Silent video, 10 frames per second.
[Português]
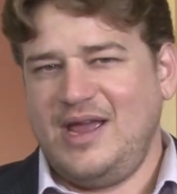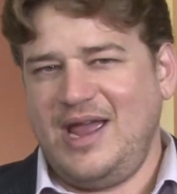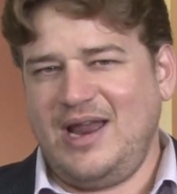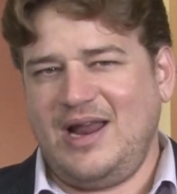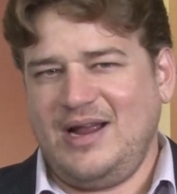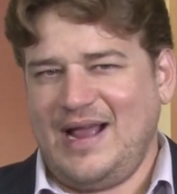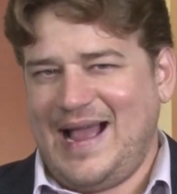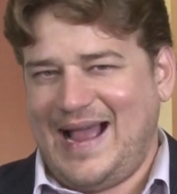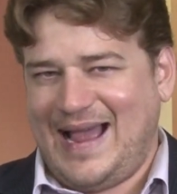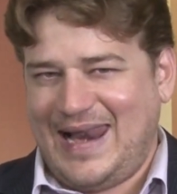Ela,
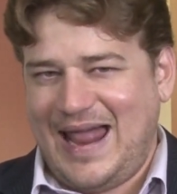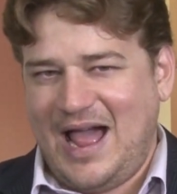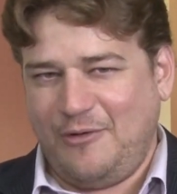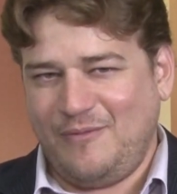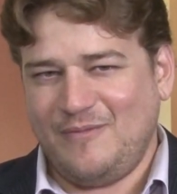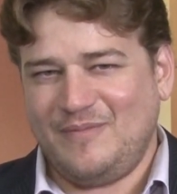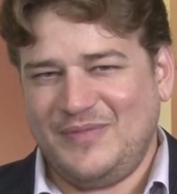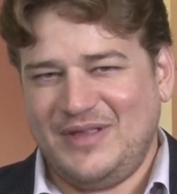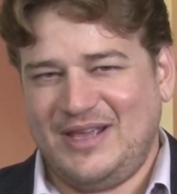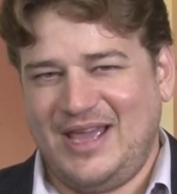claro,
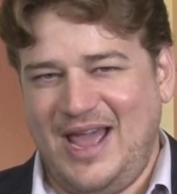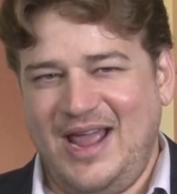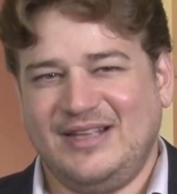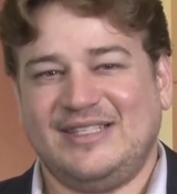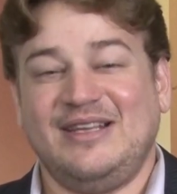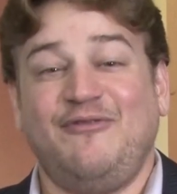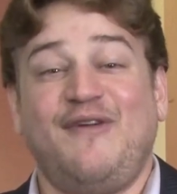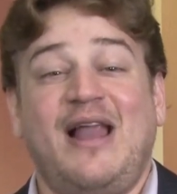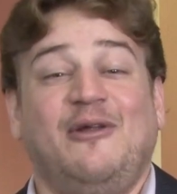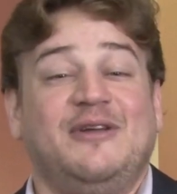quer se
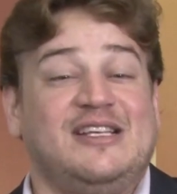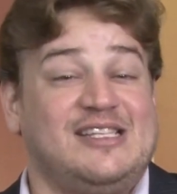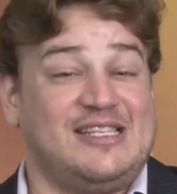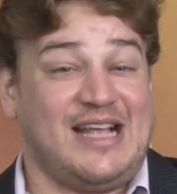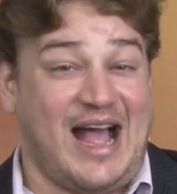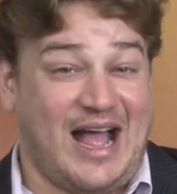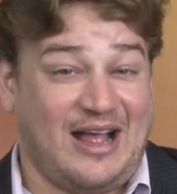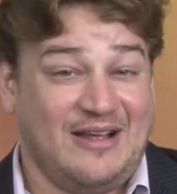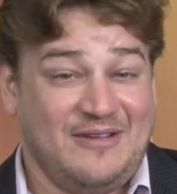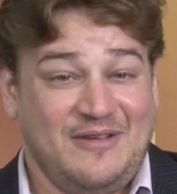
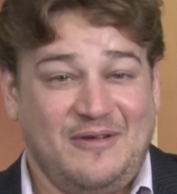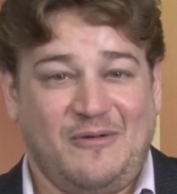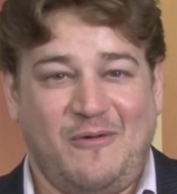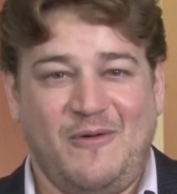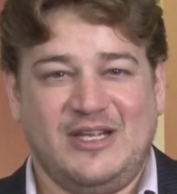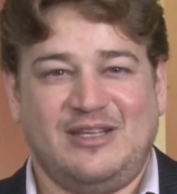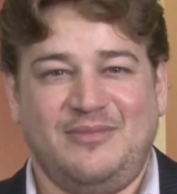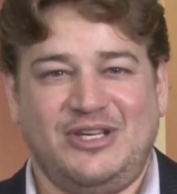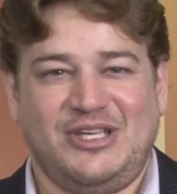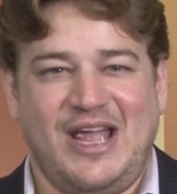valorizar com esse
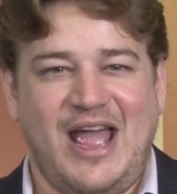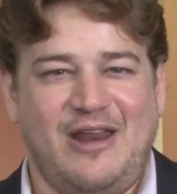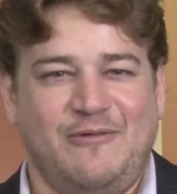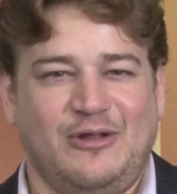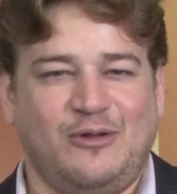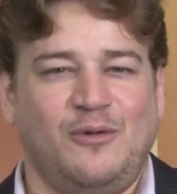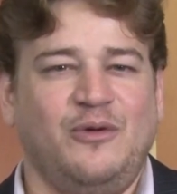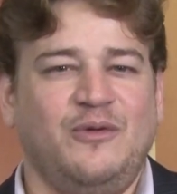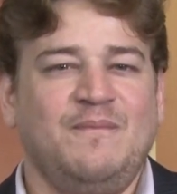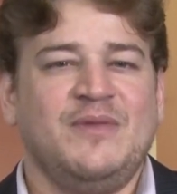mistério em
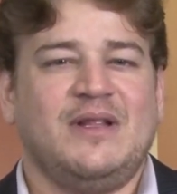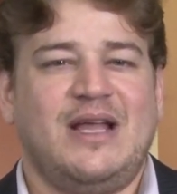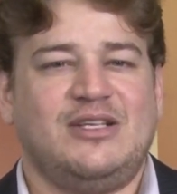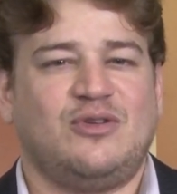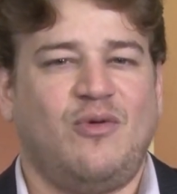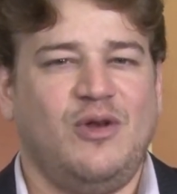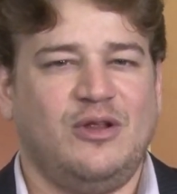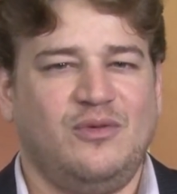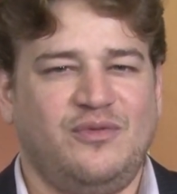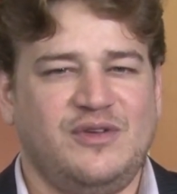torno da
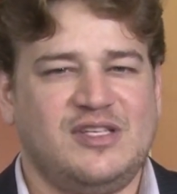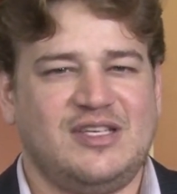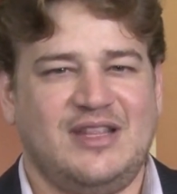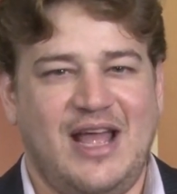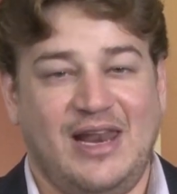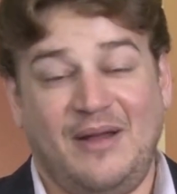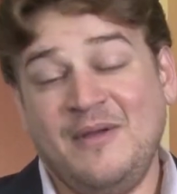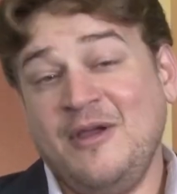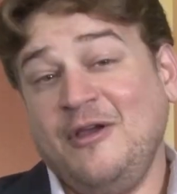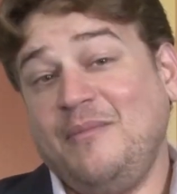escolha do vice dela.
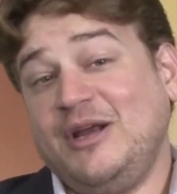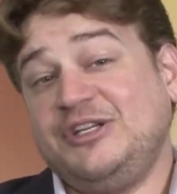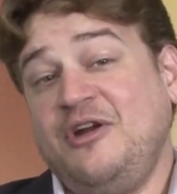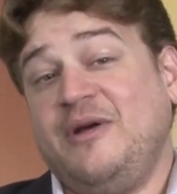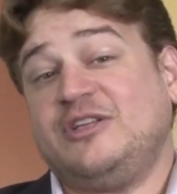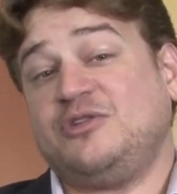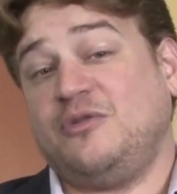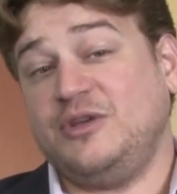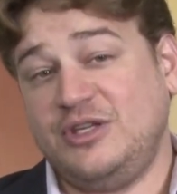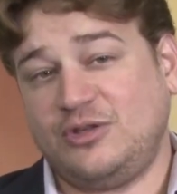Mas não é
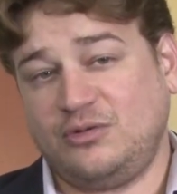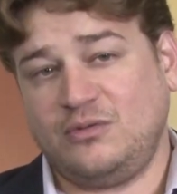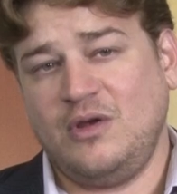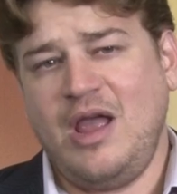só isso.